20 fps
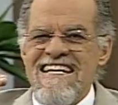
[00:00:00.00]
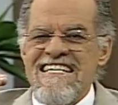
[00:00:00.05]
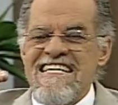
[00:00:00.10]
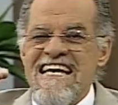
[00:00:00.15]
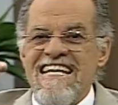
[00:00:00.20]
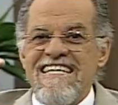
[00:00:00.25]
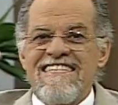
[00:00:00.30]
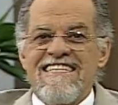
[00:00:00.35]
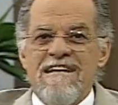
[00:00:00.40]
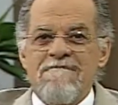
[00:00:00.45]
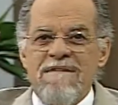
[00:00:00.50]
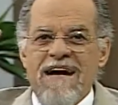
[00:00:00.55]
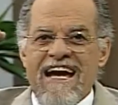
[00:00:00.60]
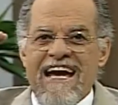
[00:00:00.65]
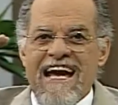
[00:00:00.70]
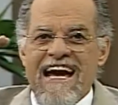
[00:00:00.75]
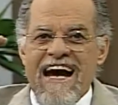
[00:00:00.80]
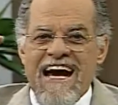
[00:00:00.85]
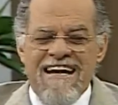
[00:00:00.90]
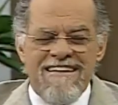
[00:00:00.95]
que ele chama
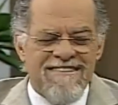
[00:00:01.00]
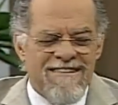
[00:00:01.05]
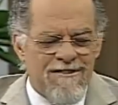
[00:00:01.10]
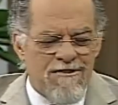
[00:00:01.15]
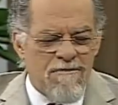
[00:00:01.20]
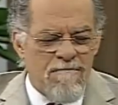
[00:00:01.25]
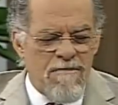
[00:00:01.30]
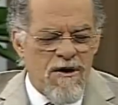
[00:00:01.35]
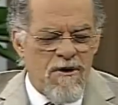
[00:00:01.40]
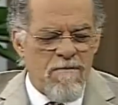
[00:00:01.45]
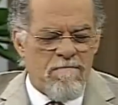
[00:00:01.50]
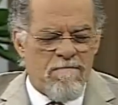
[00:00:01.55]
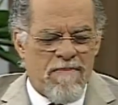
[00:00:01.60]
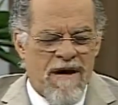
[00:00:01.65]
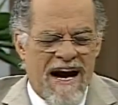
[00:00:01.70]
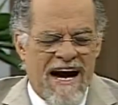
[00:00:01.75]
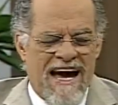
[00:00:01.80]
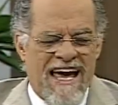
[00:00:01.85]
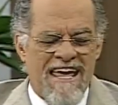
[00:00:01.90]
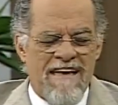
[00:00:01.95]
casa do meu
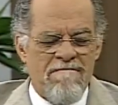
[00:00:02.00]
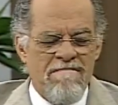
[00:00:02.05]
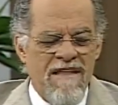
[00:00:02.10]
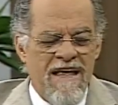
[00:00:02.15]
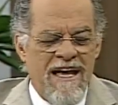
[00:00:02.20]
pai.